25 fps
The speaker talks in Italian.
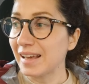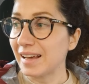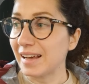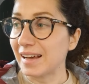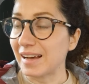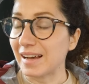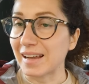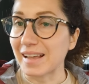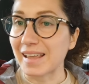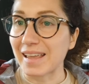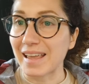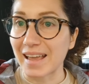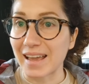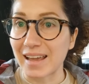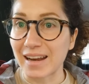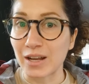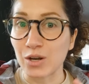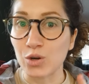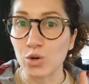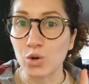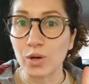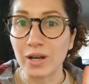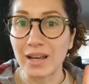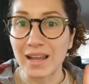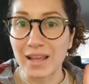eh, che
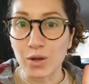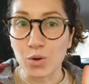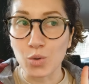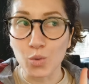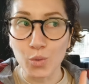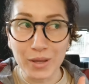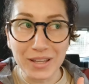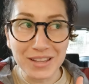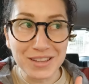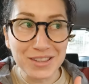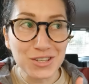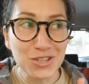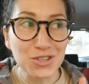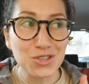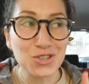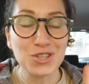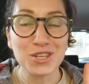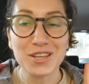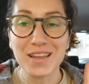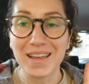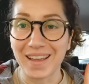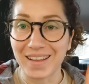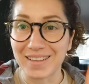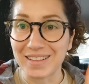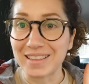erano le
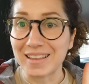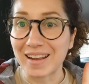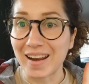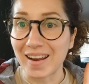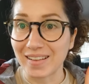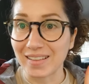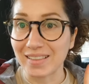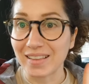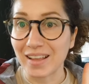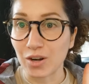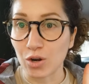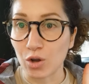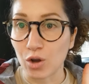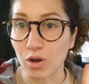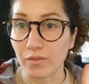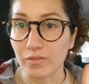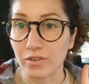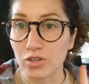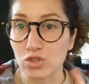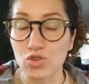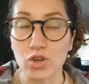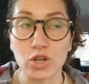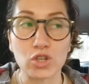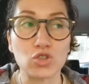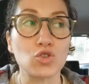
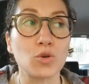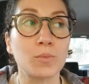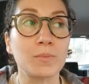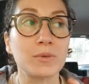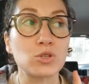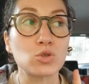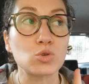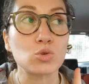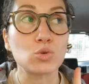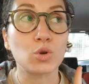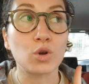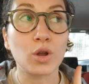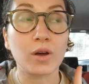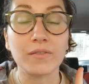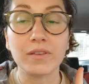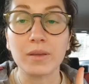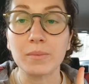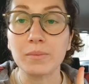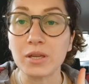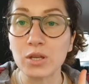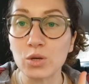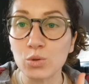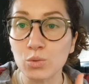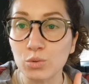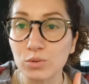15.39, cioè ci ho messo
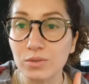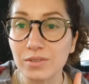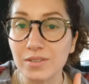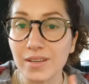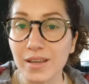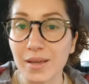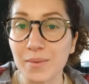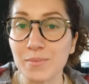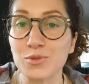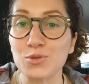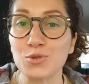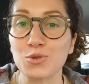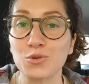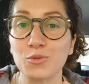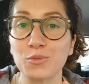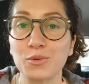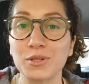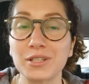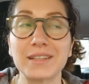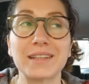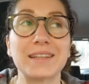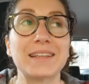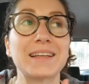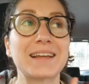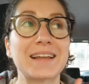9 minuti e mi sono
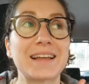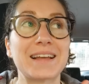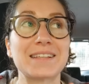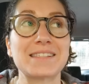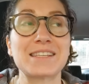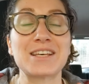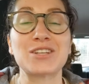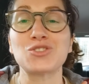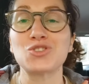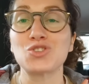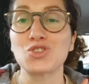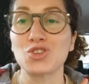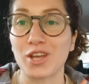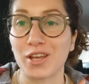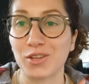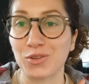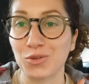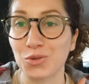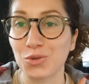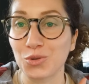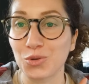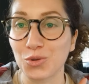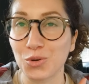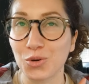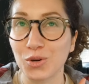portata a casa a
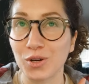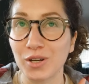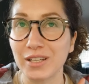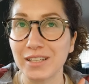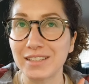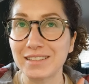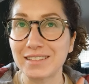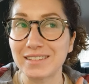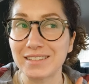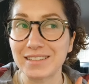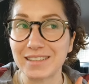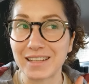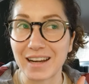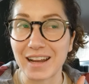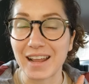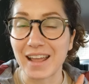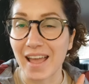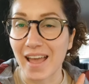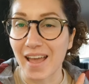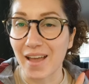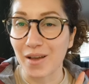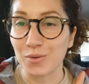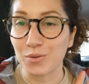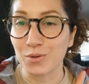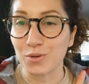100
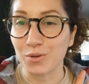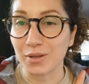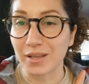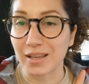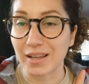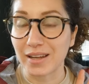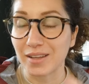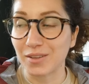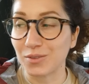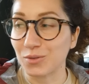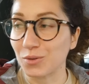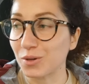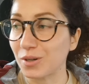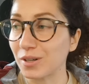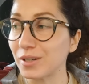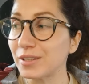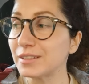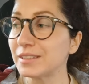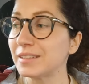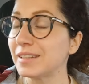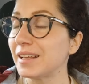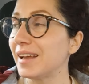3 euro credo